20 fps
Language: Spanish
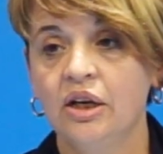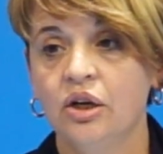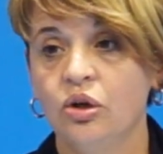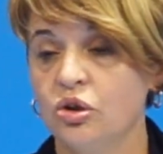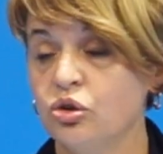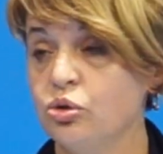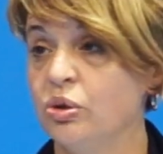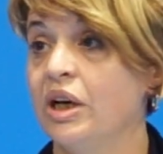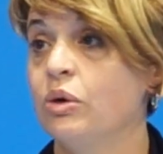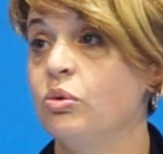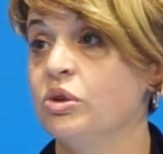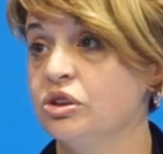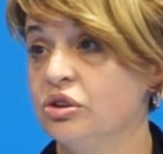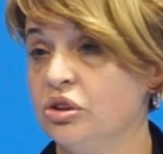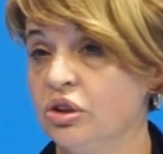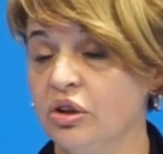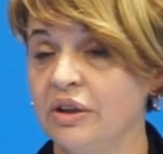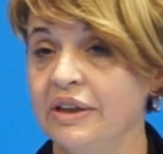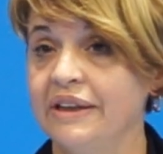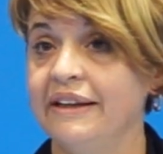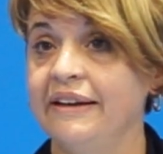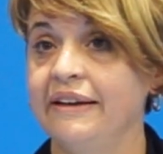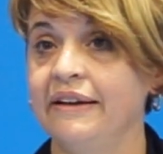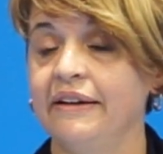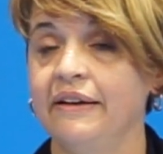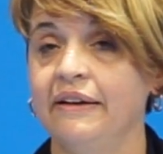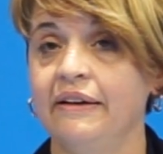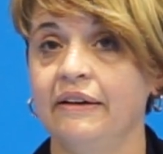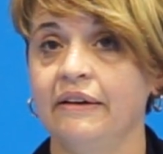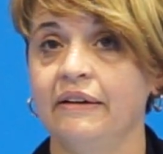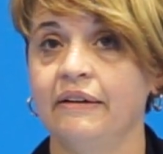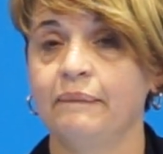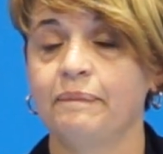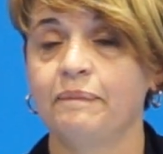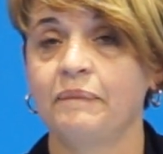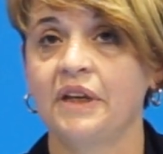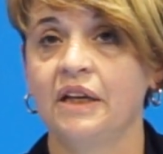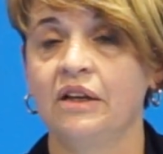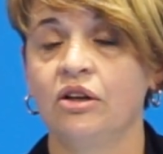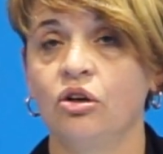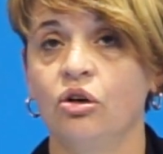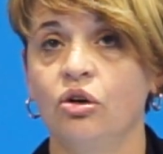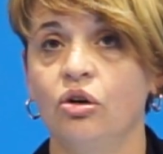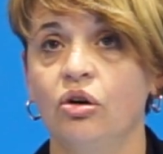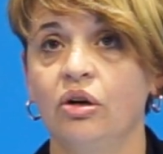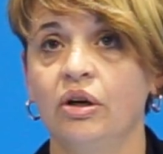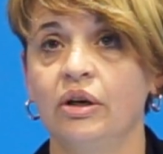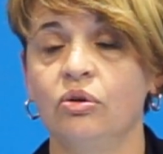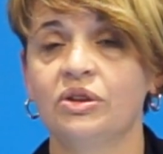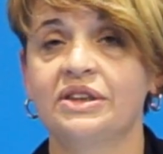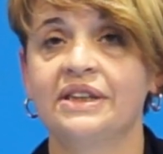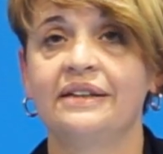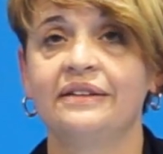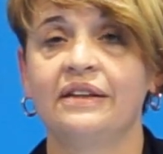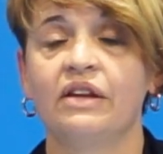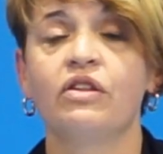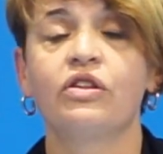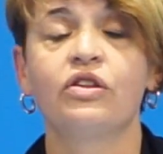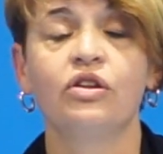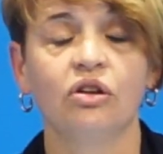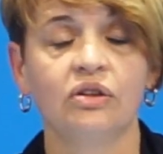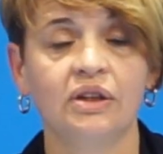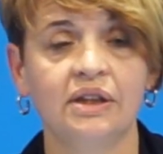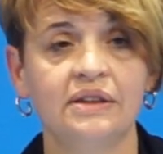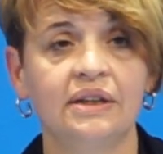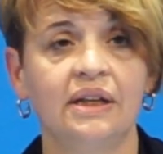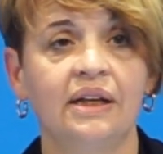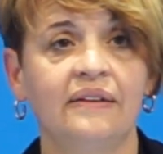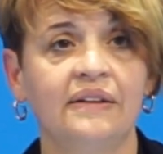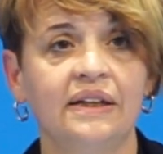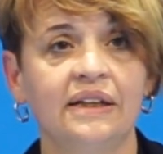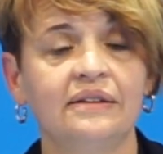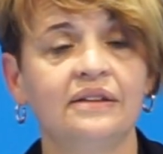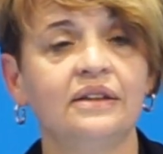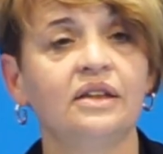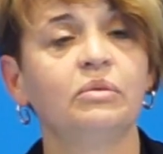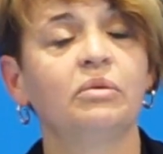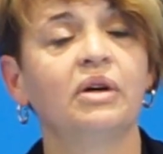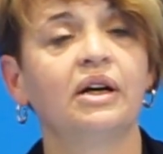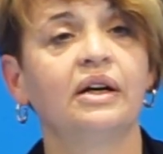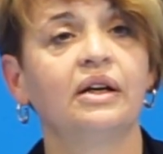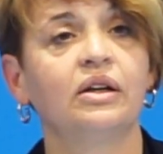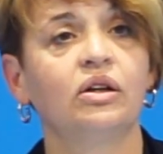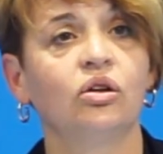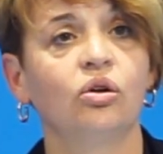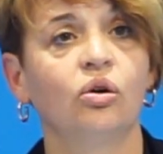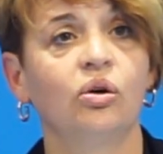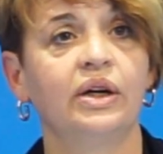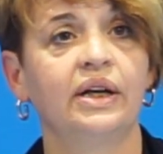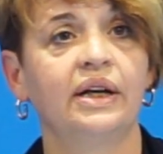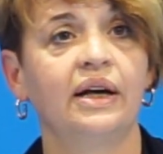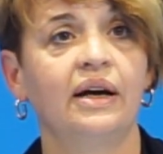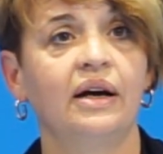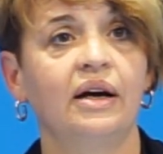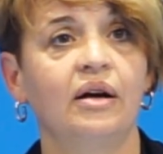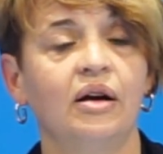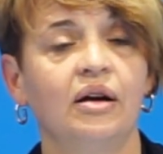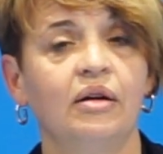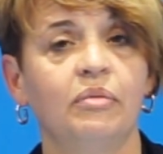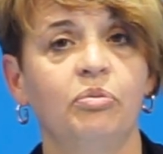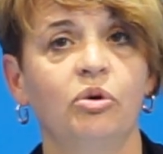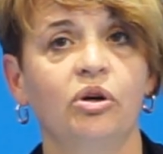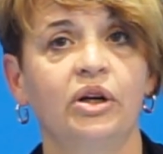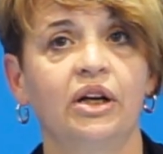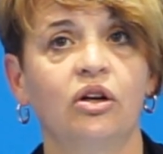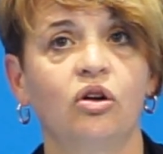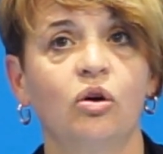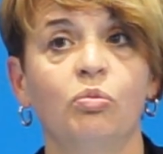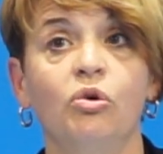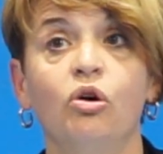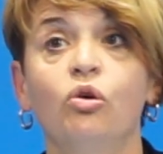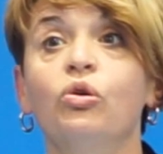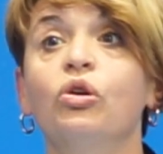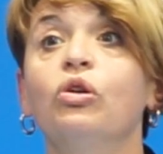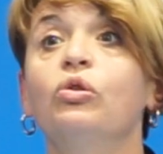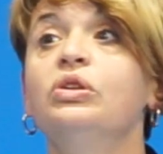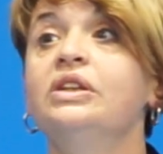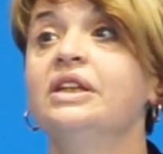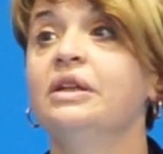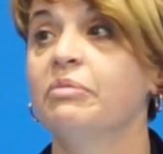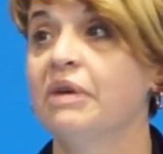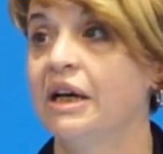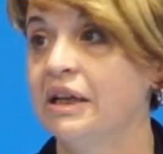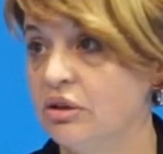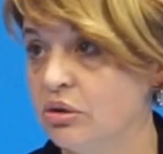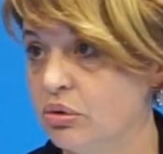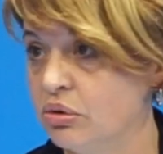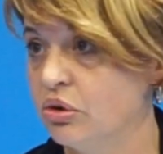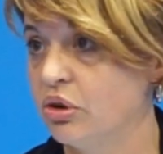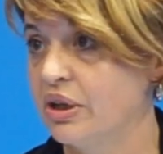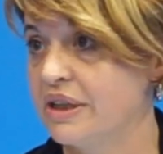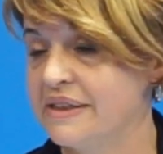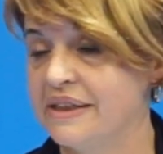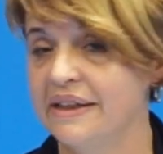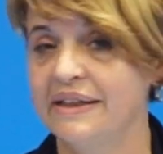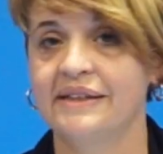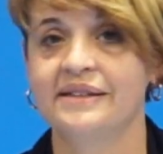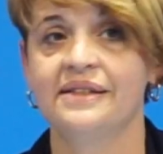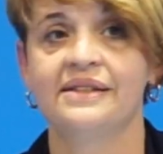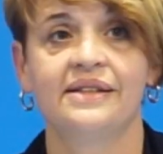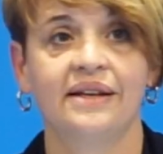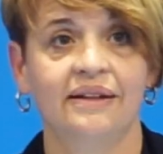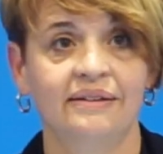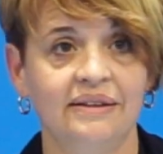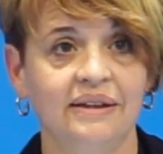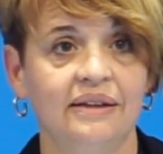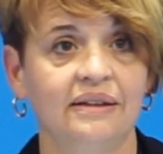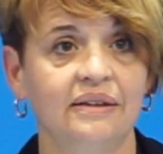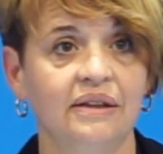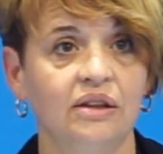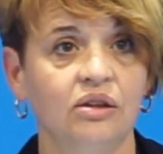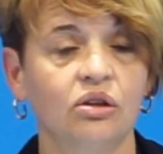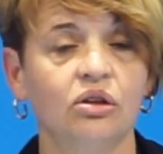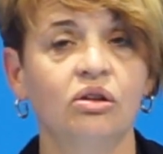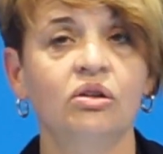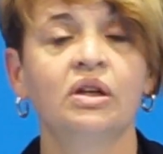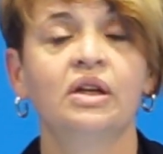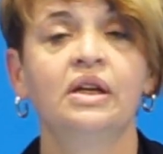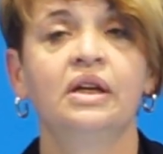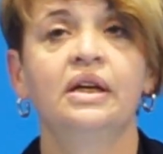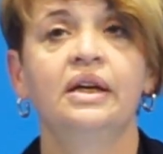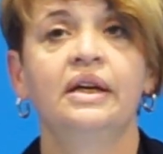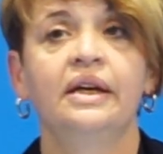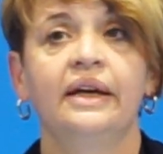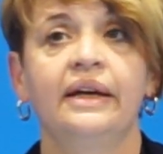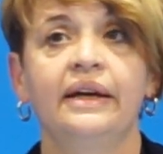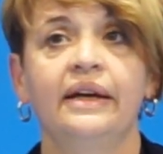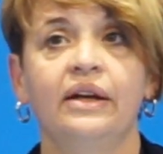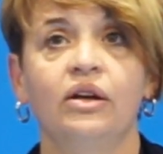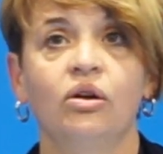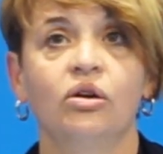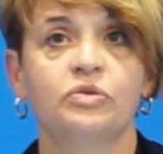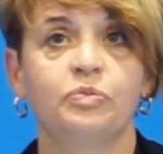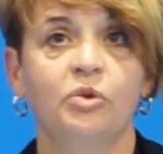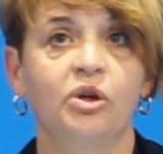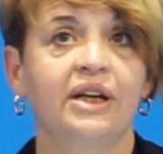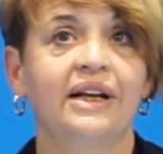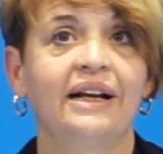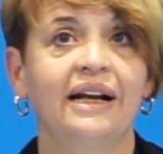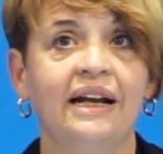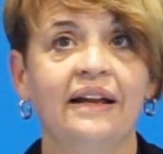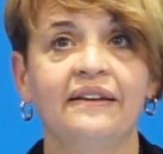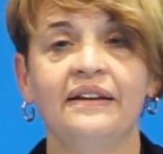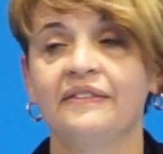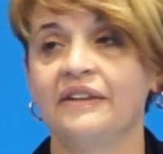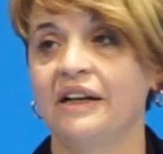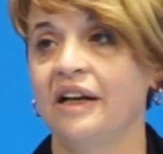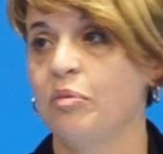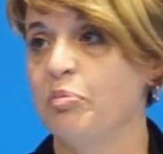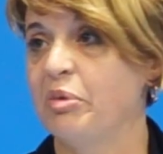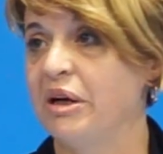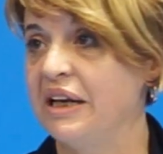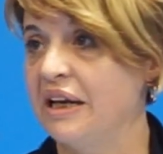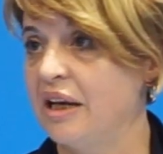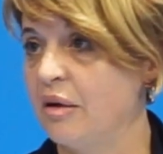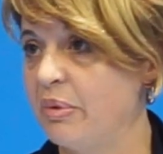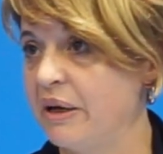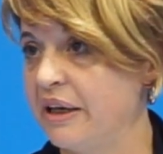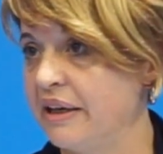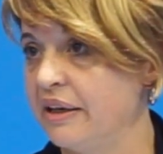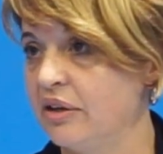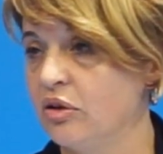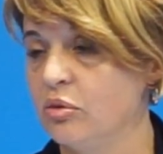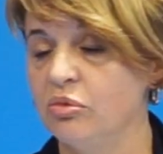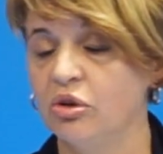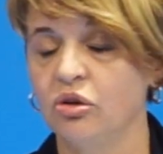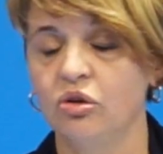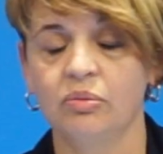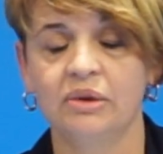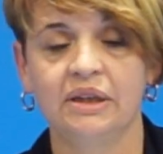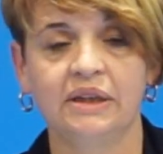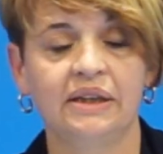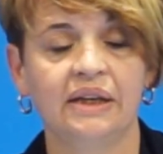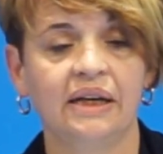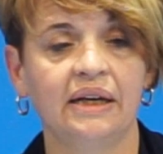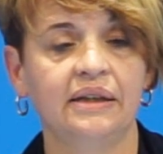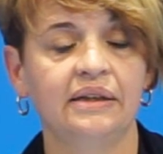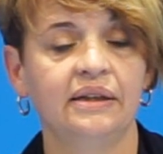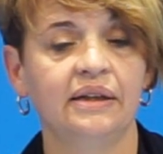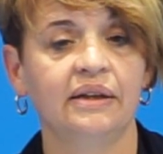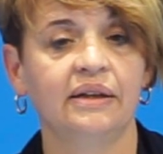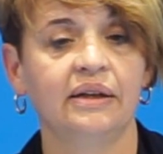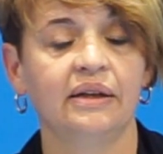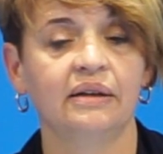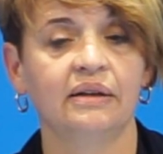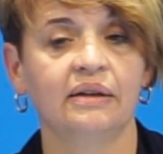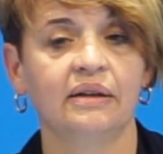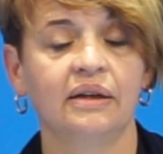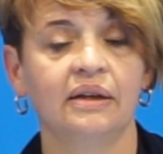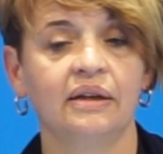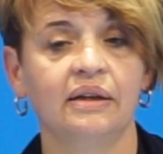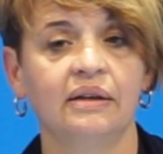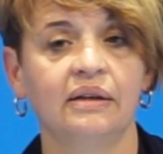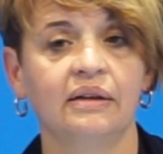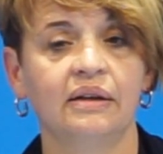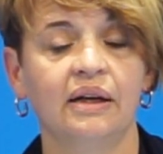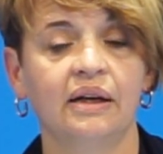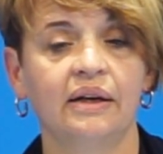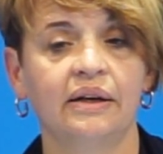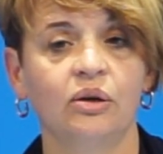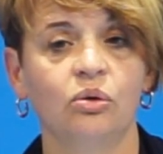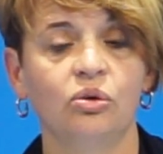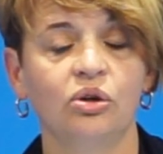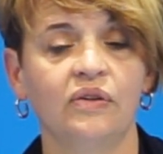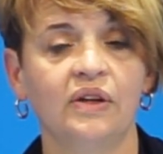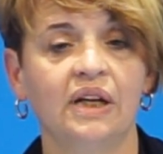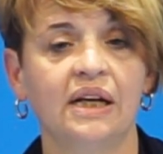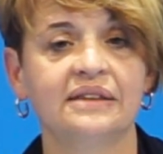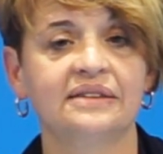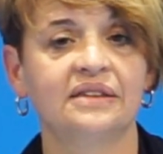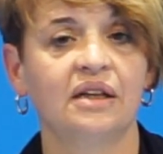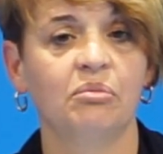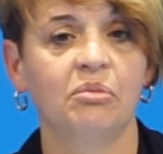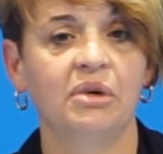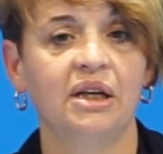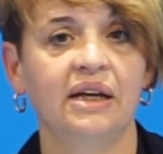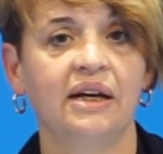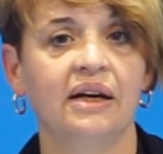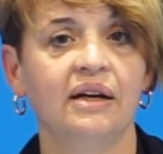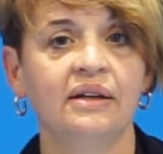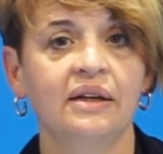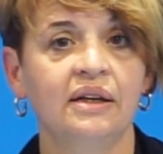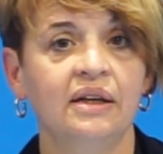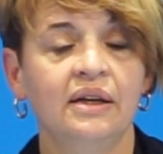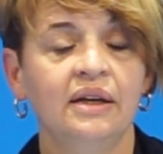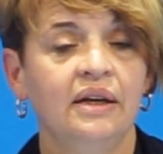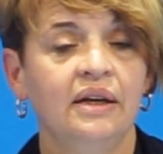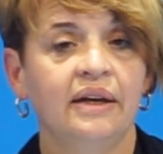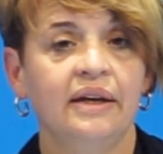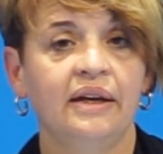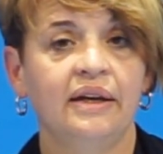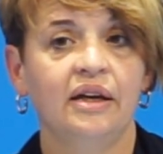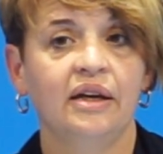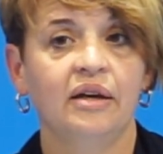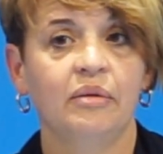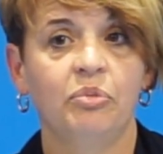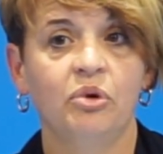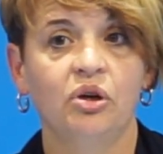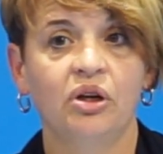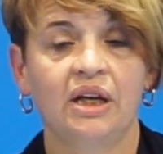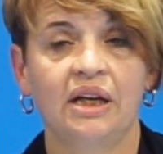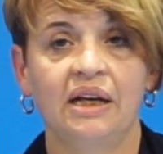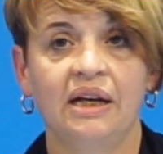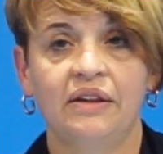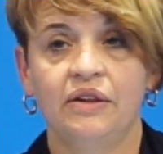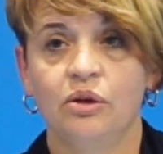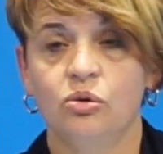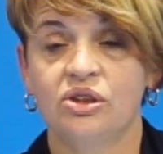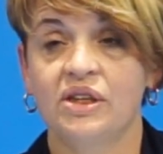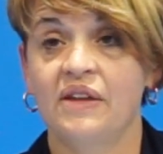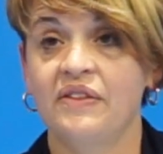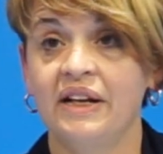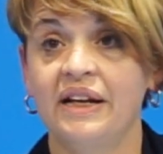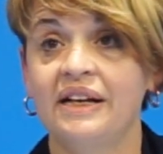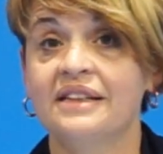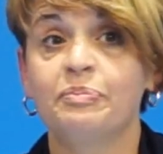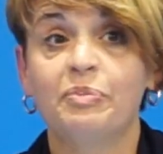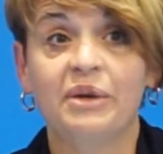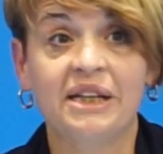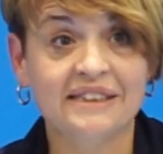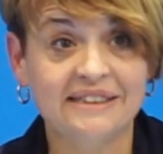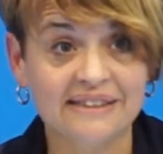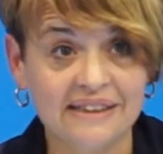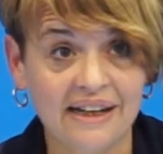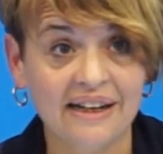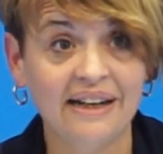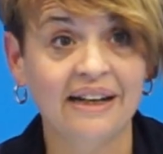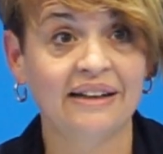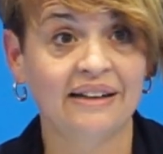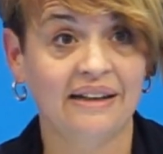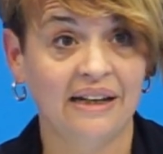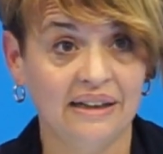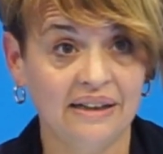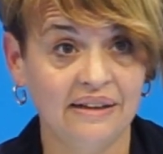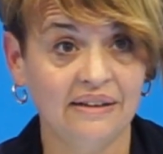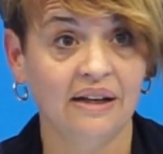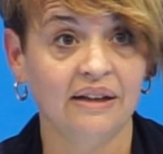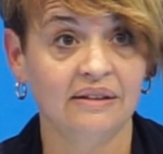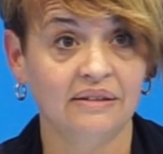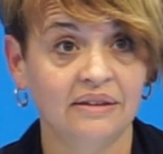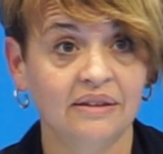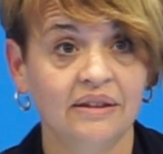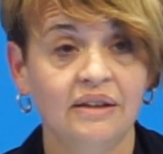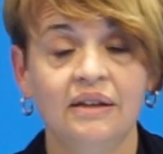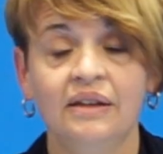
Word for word: No es una cuestión de... No, nuestra intención desde la directiva no era poner como uno ultimátum, aunque sé que así se ha entendido, eh, no es poner a nadie entre la espalda y la pared, como comenté ayer en, la reunión de la Asamblea, eh, porque la circunstancia era expresar la realidad.